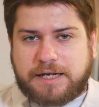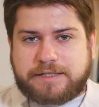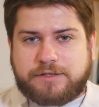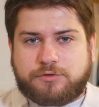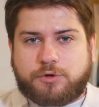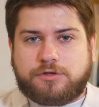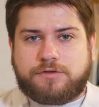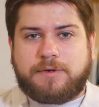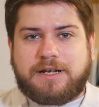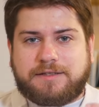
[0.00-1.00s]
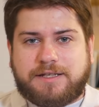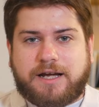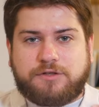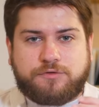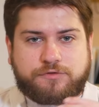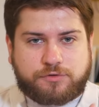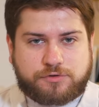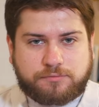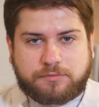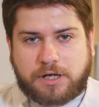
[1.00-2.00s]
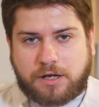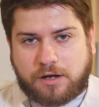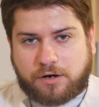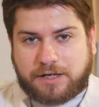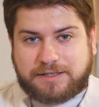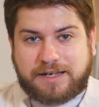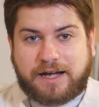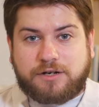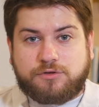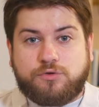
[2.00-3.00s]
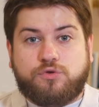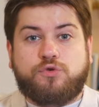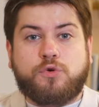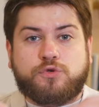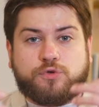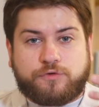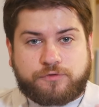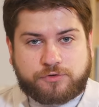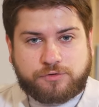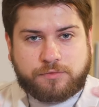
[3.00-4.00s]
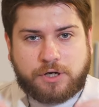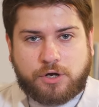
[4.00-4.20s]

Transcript: c'est de transformer l'intégrale d'une fonction en l'intégrale de deux autres fonctions,